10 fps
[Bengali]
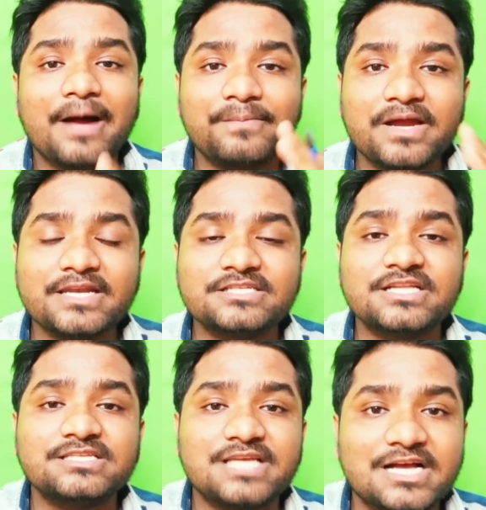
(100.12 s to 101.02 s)

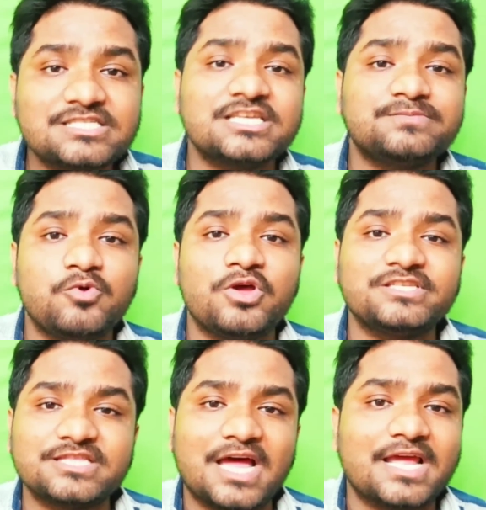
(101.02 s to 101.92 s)
আপগ্রেডেশন সাকসেসফুল
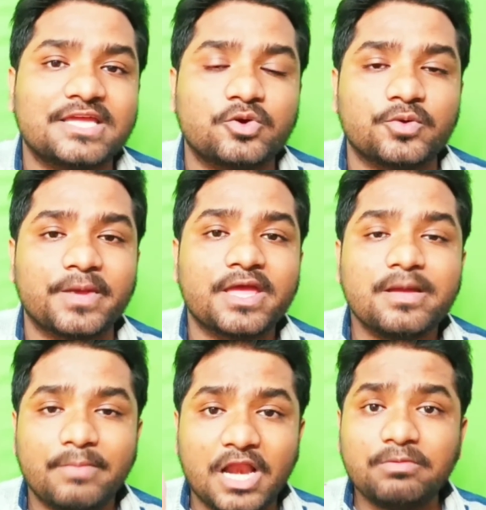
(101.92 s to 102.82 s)
হয়েছে তারা কি করবে
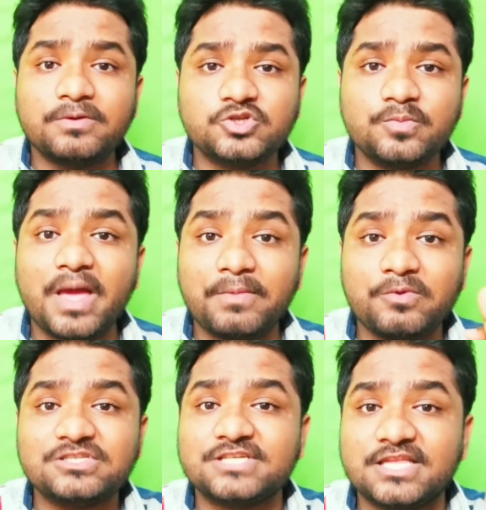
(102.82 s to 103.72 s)
ভালোভাবে শুনবে আমি
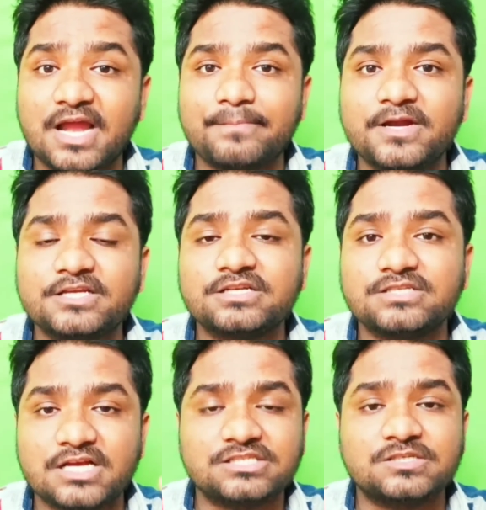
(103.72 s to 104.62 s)
বলছি যাদের আপগ্রেডেশন
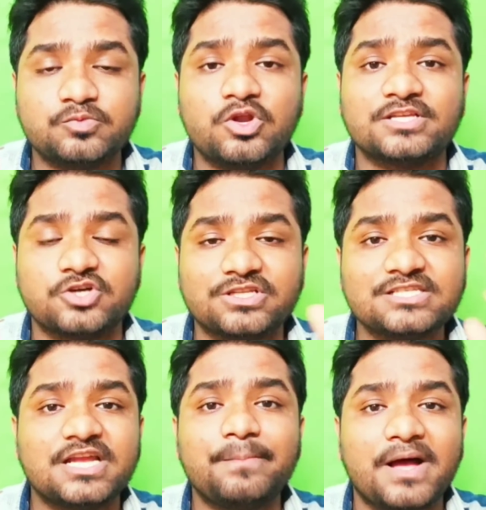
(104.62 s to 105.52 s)
সাকসেসফুল হয়েছে
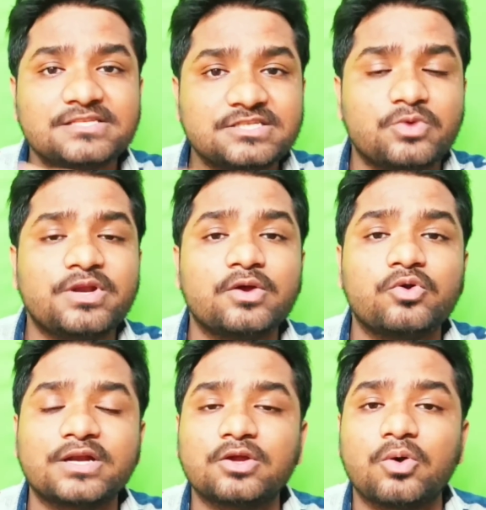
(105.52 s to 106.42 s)
অর্থাৎ যারা ফার্স্ট রাউন্ডে
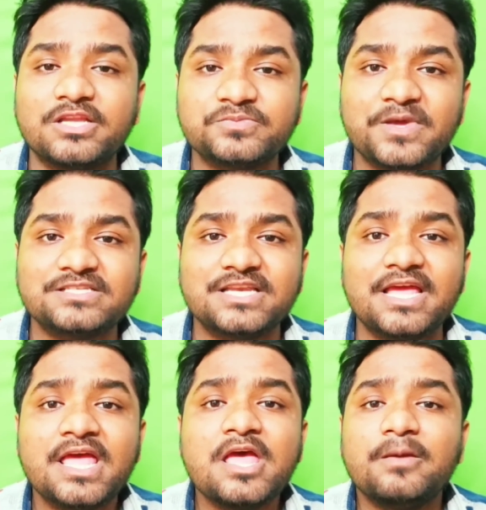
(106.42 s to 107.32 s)
কোনো একটা কলেজ
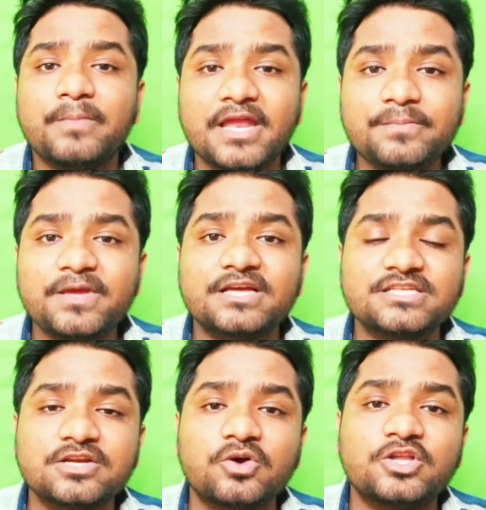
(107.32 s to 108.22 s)
পেয়েছিলে
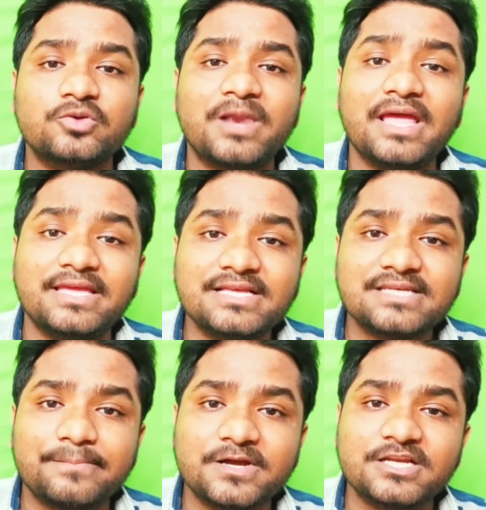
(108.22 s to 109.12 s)
ভেরিফিকেশন করে তোমরা ইএস
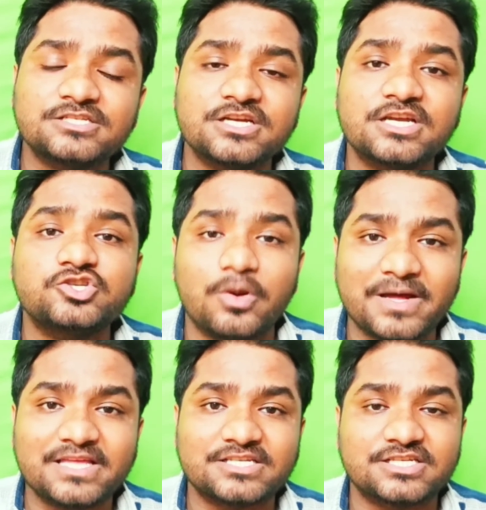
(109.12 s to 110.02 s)
আপগ্রেডেশনটা
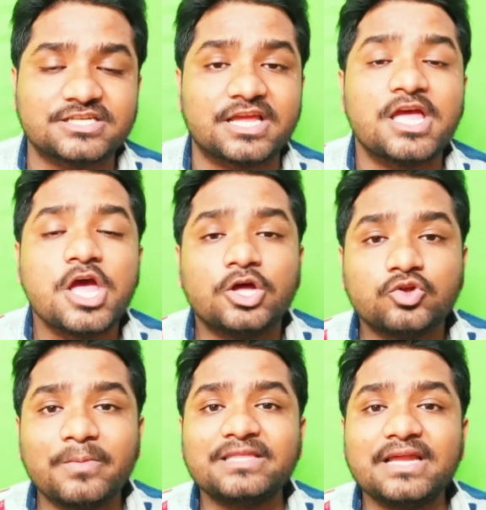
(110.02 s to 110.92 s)
জমা দিয়ে এসেছিলে
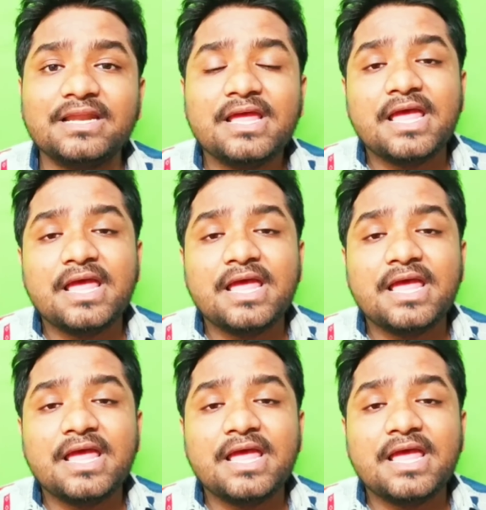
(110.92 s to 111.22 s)
তোমাদের